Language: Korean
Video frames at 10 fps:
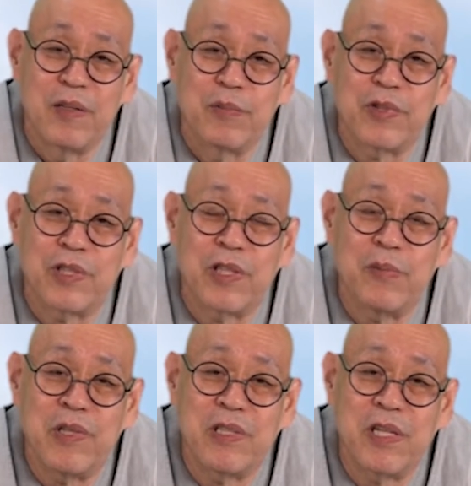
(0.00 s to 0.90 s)

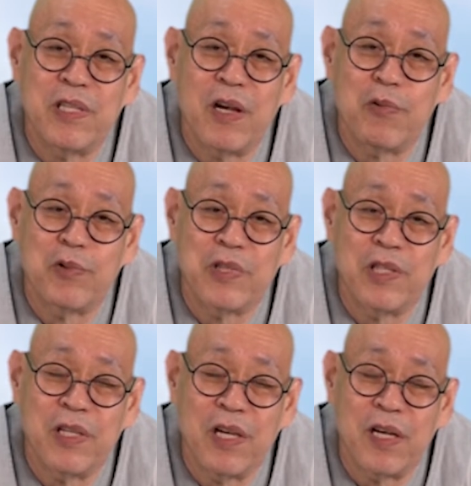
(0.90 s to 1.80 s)
부처님이 이 세상에
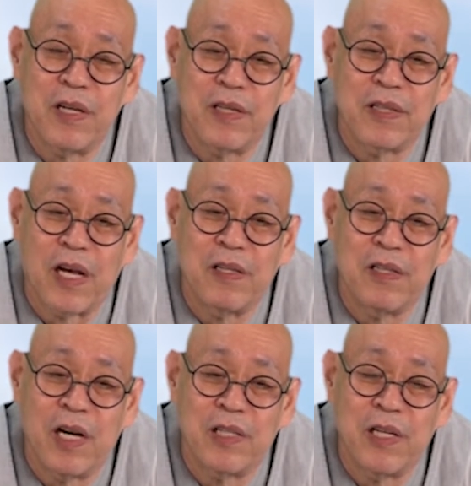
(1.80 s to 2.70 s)
오신 게
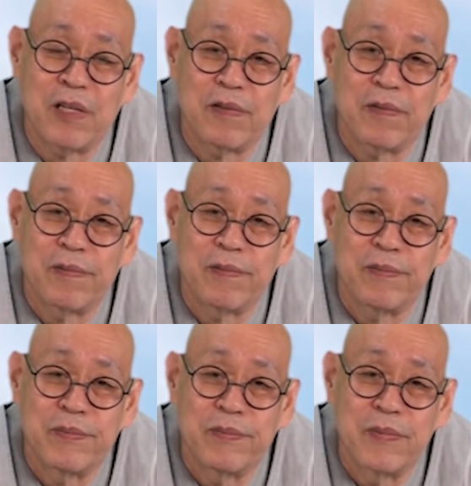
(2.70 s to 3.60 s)
다른 거 아니에요.
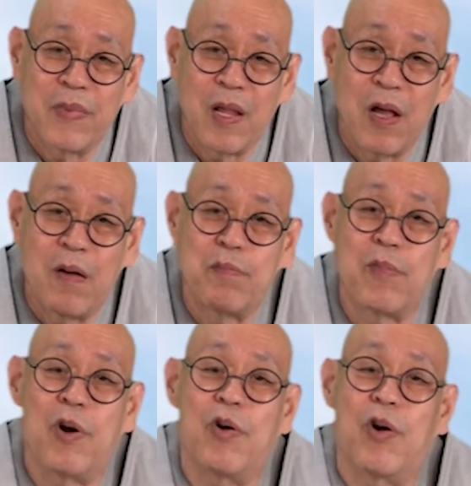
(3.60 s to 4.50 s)

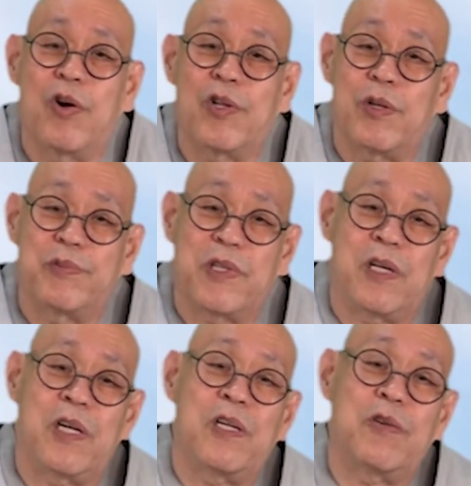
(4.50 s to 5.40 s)
뭐
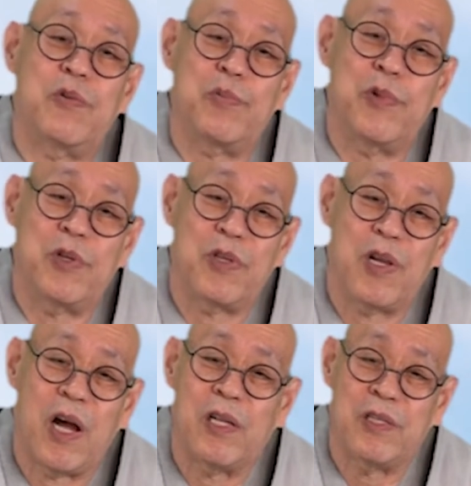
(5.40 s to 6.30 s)
어렵잖아요. 뭐
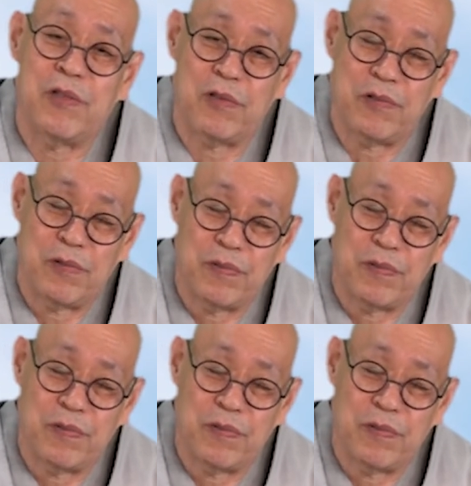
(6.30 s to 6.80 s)
아니요.